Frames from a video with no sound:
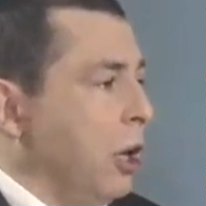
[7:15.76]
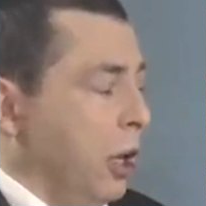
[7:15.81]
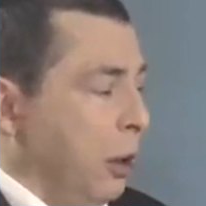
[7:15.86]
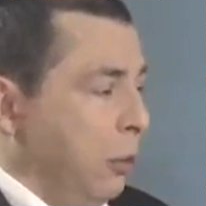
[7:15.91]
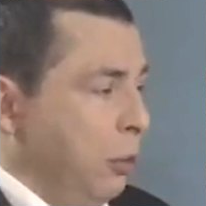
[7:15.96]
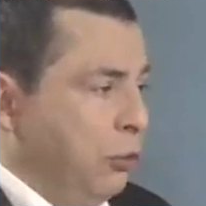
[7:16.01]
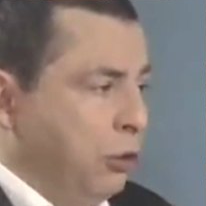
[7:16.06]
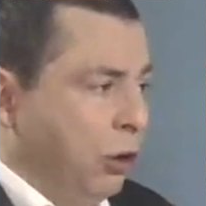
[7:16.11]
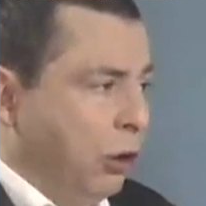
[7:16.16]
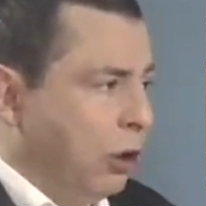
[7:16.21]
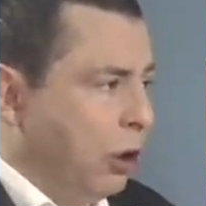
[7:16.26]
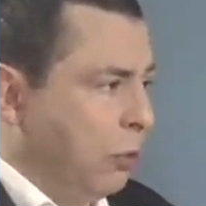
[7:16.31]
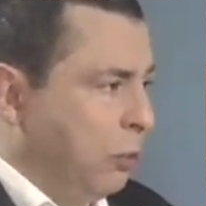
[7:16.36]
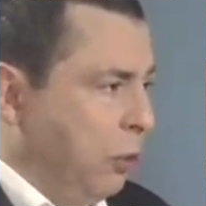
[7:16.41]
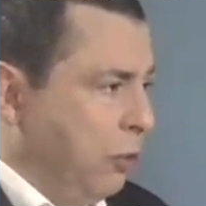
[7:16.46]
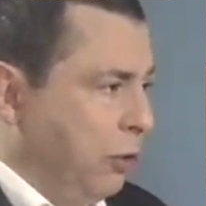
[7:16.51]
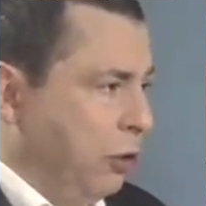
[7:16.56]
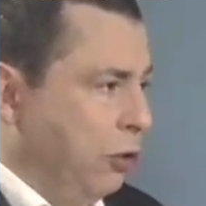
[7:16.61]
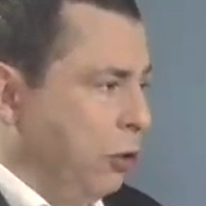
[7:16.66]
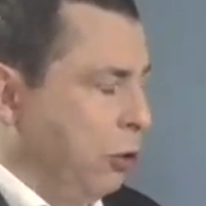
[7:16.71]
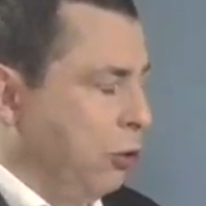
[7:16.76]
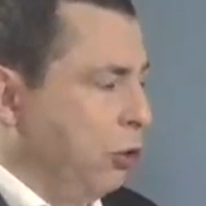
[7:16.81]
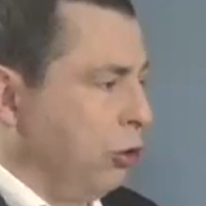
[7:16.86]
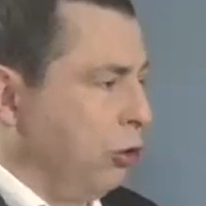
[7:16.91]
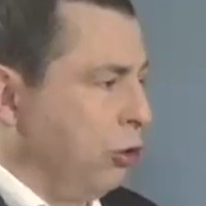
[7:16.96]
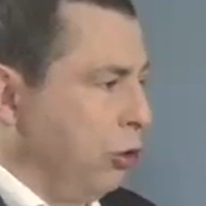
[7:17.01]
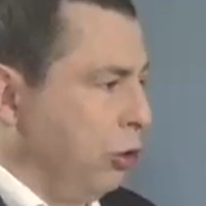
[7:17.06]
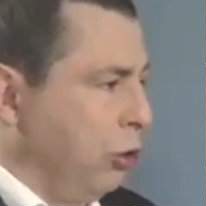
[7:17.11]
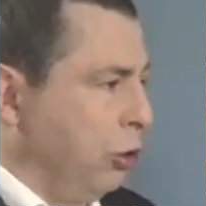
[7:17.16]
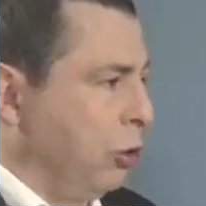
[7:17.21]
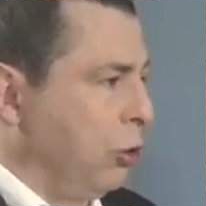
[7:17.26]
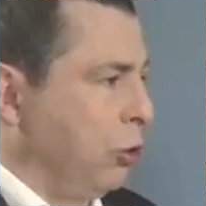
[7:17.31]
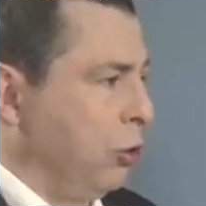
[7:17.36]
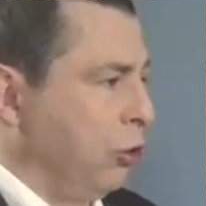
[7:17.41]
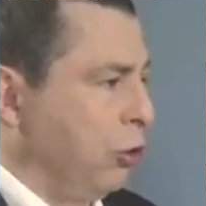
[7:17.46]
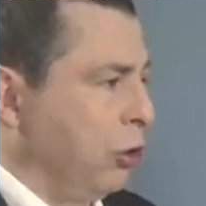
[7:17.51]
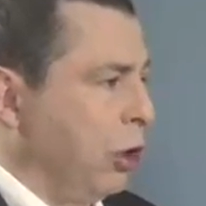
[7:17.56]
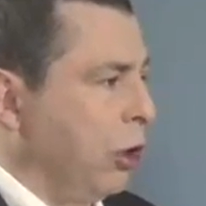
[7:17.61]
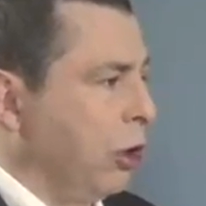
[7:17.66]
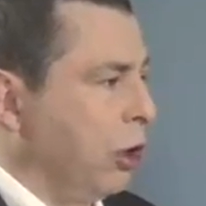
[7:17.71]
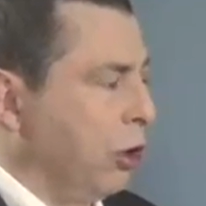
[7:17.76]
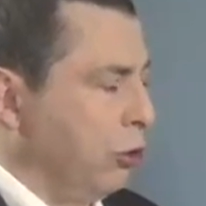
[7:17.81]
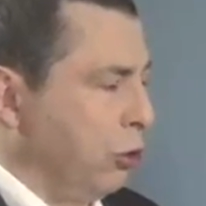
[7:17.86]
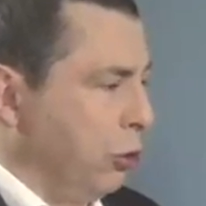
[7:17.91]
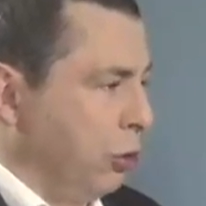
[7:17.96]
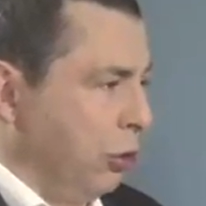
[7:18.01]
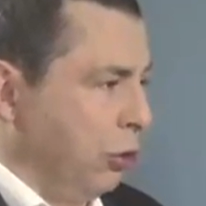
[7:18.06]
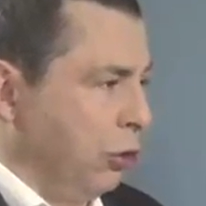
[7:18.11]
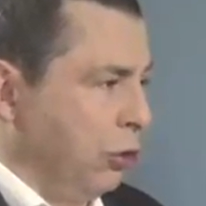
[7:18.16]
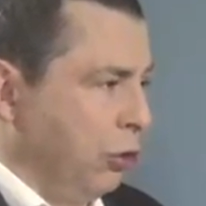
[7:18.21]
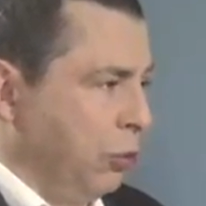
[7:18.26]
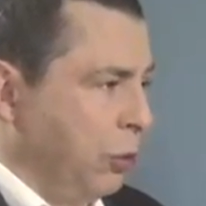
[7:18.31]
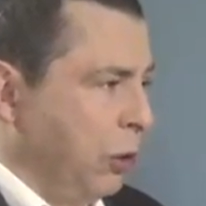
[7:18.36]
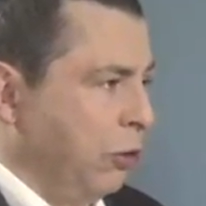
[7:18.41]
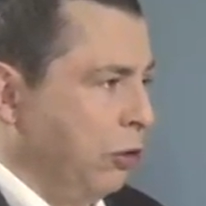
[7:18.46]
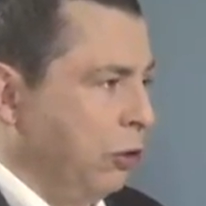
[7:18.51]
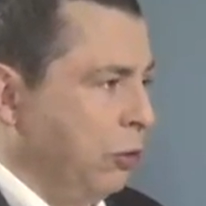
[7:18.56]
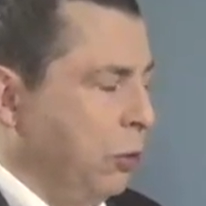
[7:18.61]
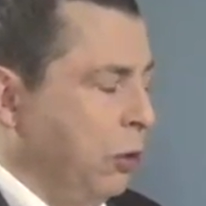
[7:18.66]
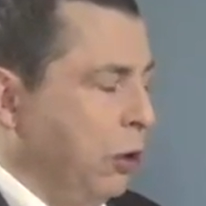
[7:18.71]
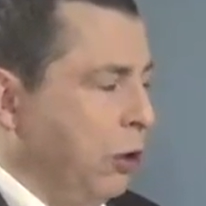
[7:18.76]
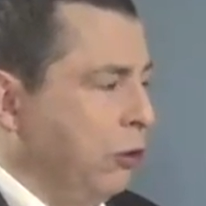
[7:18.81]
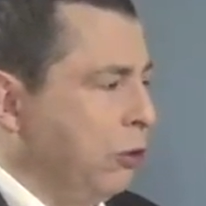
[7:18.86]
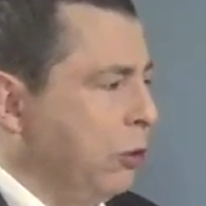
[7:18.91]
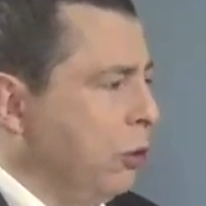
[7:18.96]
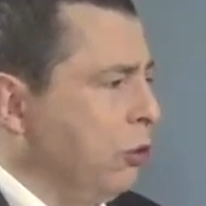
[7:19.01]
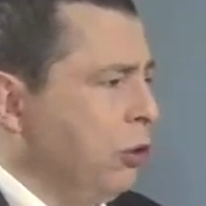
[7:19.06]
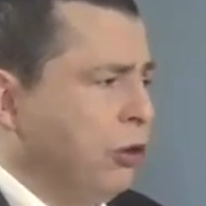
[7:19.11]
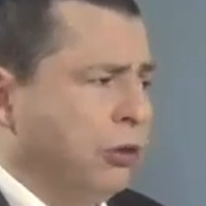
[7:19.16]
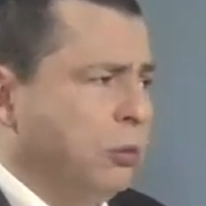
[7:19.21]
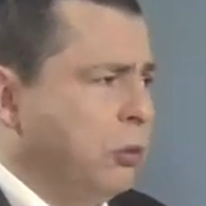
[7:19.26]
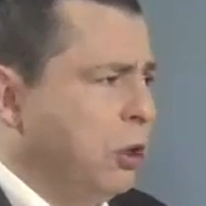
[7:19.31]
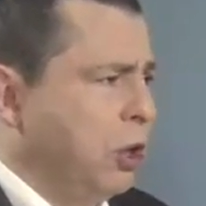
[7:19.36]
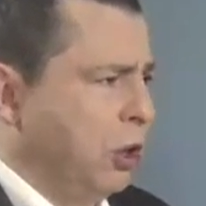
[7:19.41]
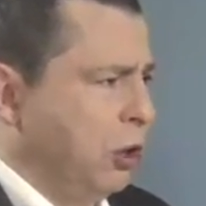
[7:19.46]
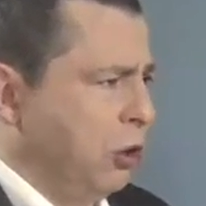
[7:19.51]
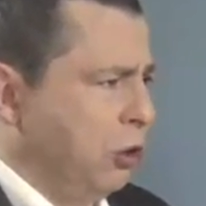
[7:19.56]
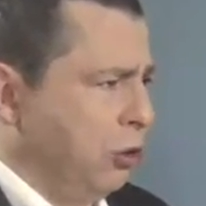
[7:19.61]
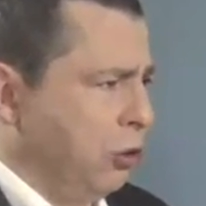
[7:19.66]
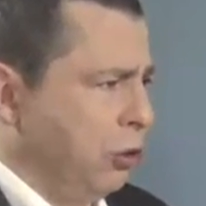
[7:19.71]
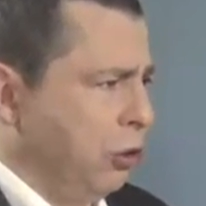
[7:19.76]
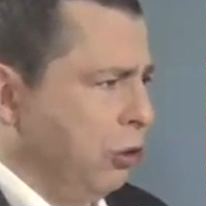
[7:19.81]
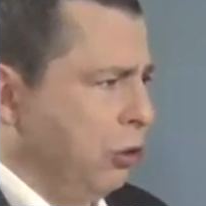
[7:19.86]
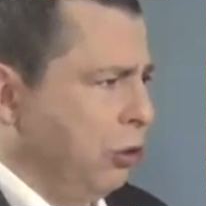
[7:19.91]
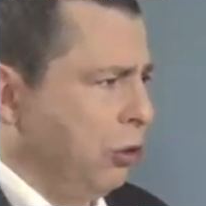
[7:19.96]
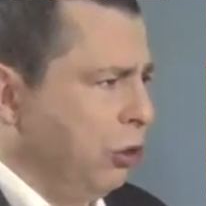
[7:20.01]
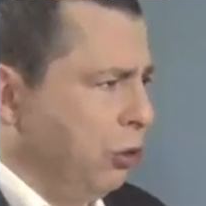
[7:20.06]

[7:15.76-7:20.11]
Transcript: ja bym ciągle powiedział, że ci, którzy angażują się w sprawy społeczne, to jest mniejszość.